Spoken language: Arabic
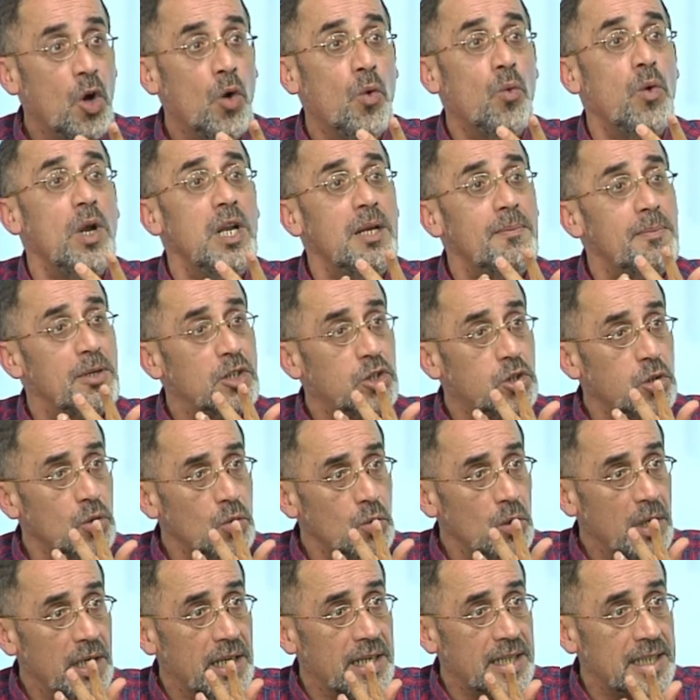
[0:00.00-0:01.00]

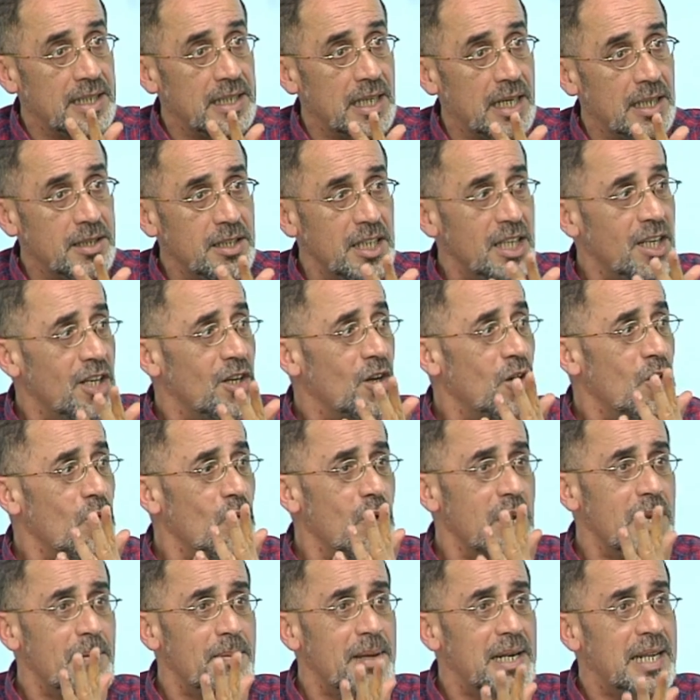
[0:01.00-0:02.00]
والمشروع الرياضي
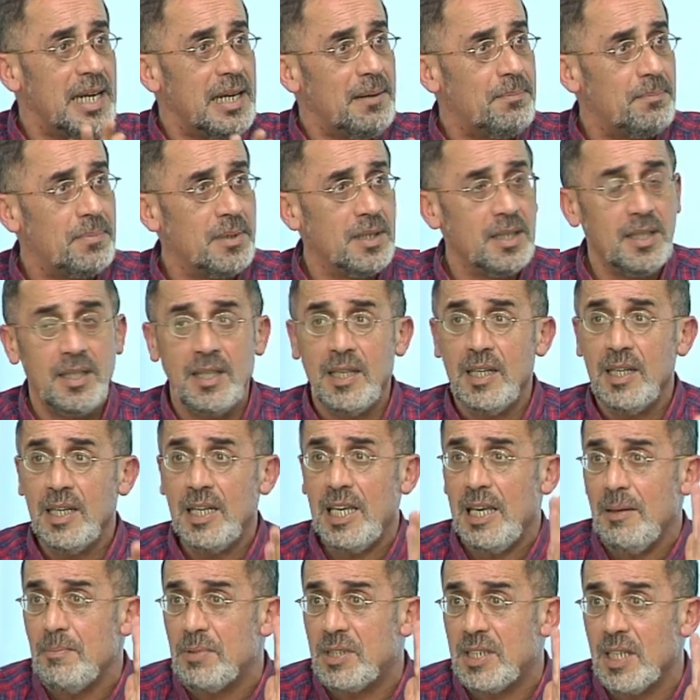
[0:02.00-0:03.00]
والملعب
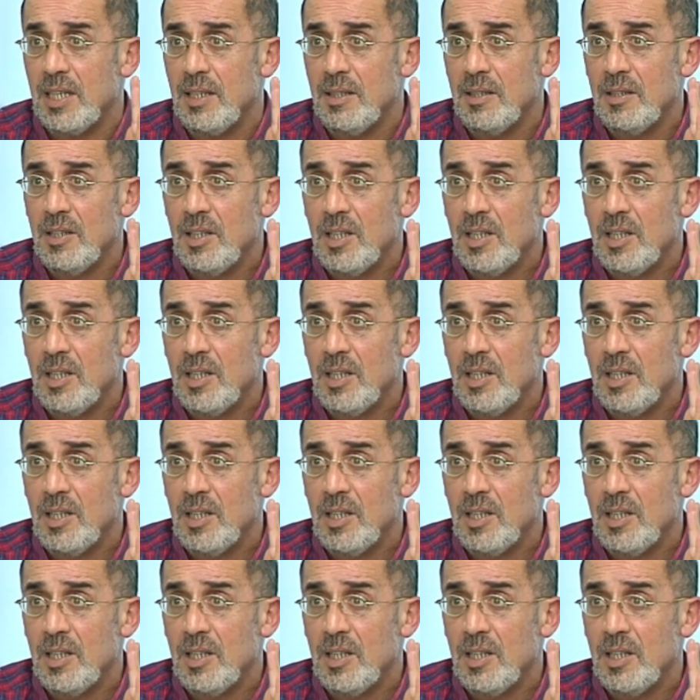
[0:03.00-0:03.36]
خمسة